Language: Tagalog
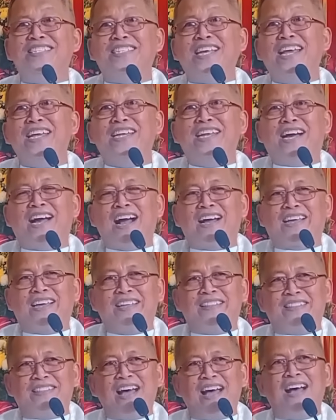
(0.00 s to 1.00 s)
kinsay
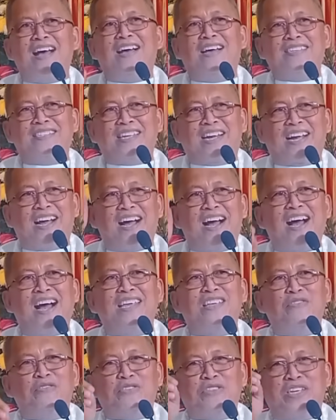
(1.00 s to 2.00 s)
nakakita sa
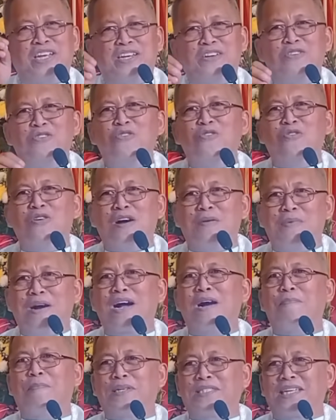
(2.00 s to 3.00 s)
kaayos Ginoo nga
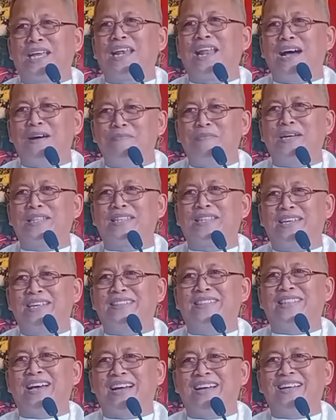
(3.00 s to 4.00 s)
makapasalamat
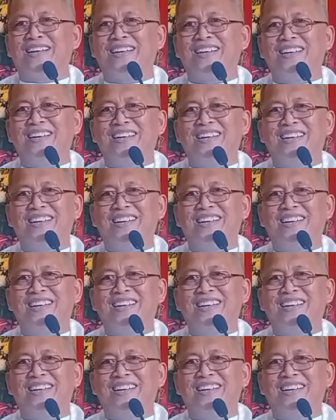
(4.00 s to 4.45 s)
kita